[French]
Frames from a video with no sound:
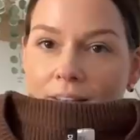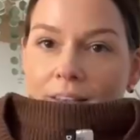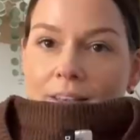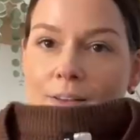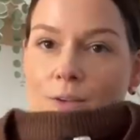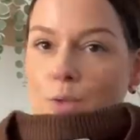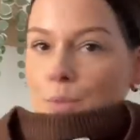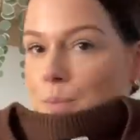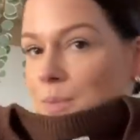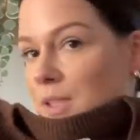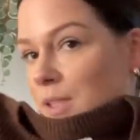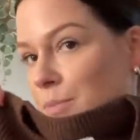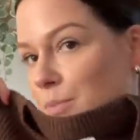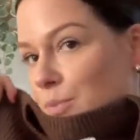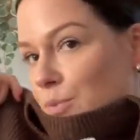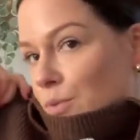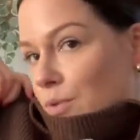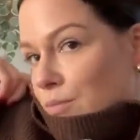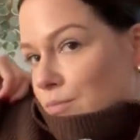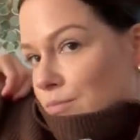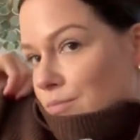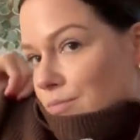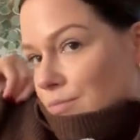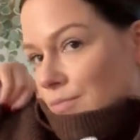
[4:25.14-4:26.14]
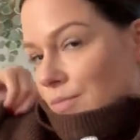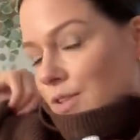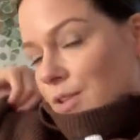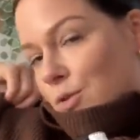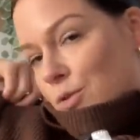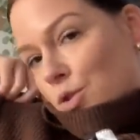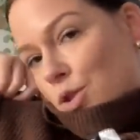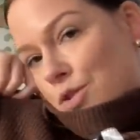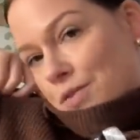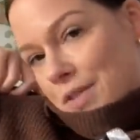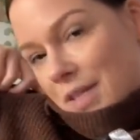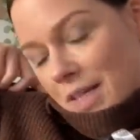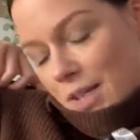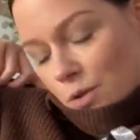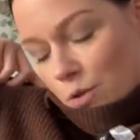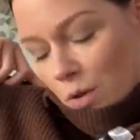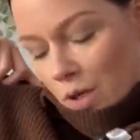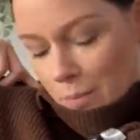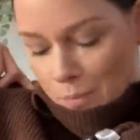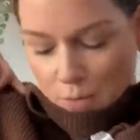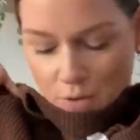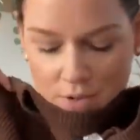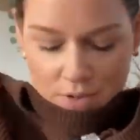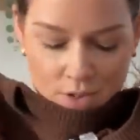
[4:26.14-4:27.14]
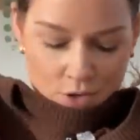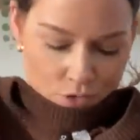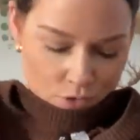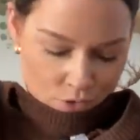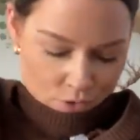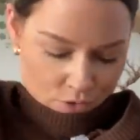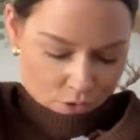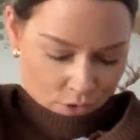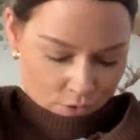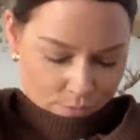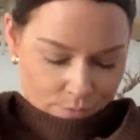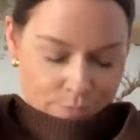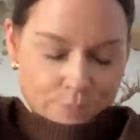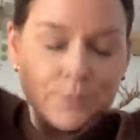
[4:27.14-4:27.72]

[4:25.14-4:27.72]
Et le petit pull que je vais adorer porter, je le sens.